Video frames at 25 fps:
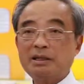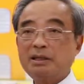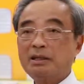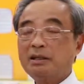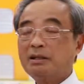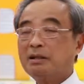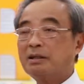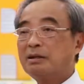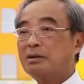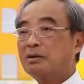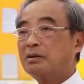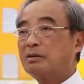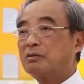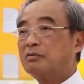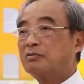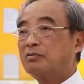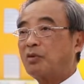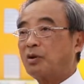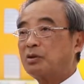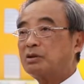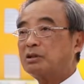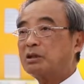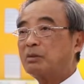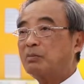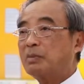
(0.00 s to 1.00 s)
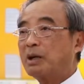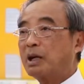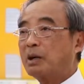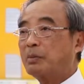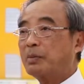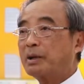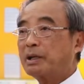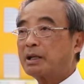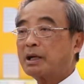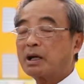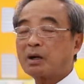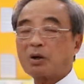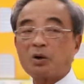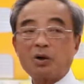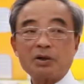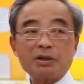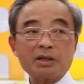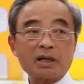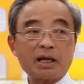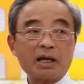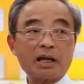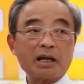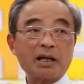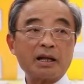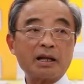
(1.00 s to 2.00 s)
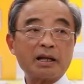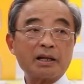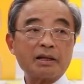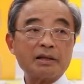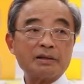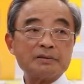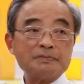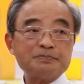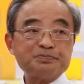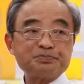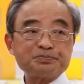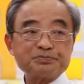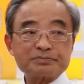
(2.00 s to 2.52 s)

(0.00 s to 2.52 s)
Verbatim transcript: นี้ฝนจะมาพยากรณ์ยังไงอะไรเนี่ย